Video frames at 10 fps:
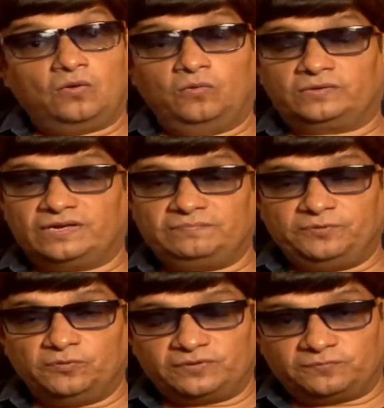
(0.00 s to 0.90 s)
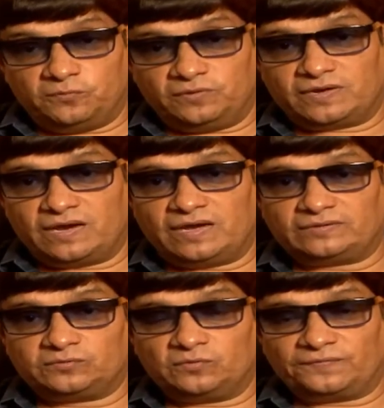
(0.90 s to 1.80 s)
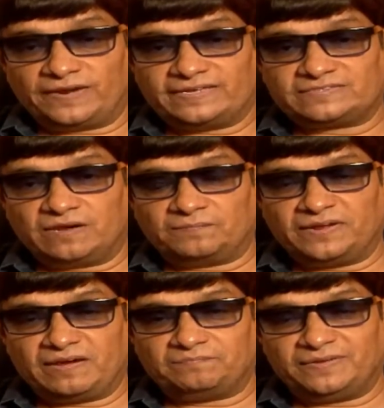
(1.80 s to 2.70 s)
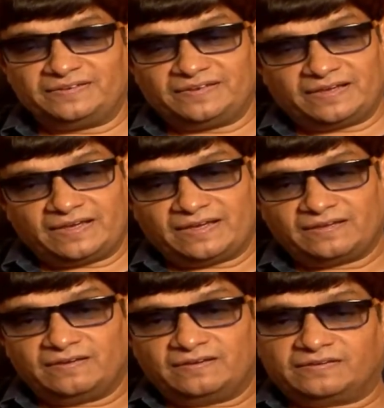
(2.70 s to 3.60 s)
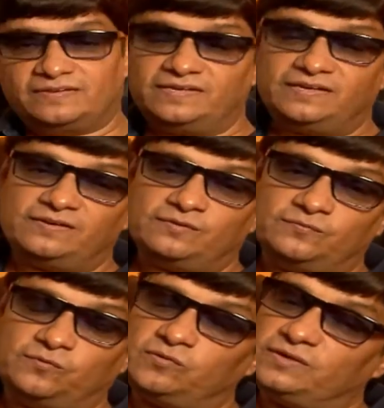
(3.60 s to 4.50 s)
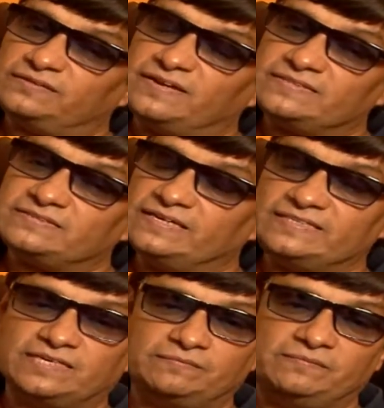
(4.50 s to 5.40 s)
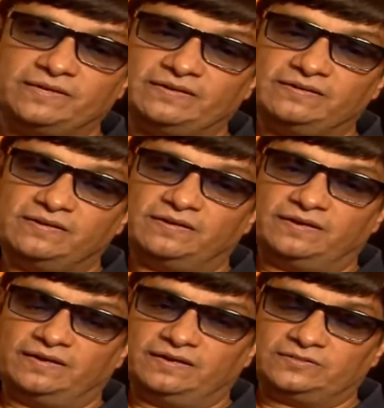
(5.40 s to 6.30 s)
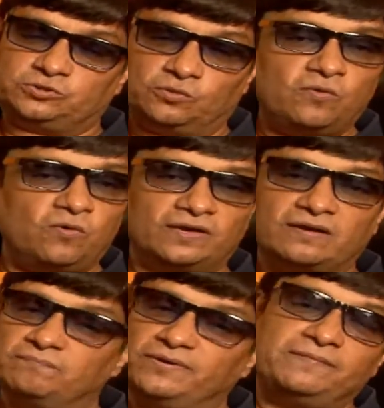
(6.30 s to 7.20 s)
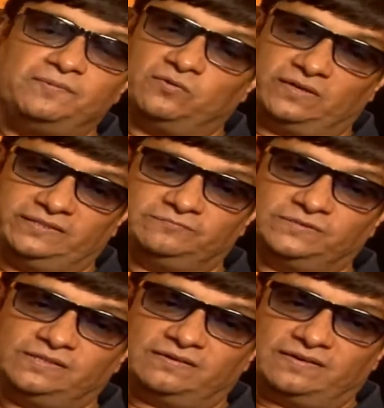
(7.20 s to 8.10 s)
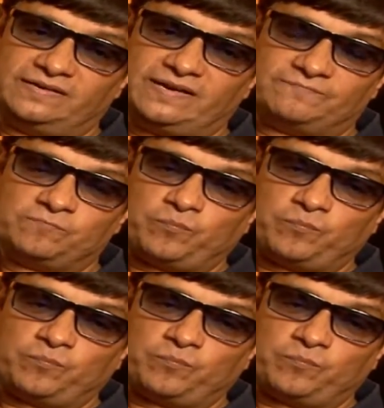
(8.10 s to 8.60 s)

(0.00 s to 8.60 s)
होटल ब्यूटीफुल का तो रहस्य अपने आप में ये है कि वो इतने सही समय में शुरू होकर कंप्लीट भी हो गई ठीक है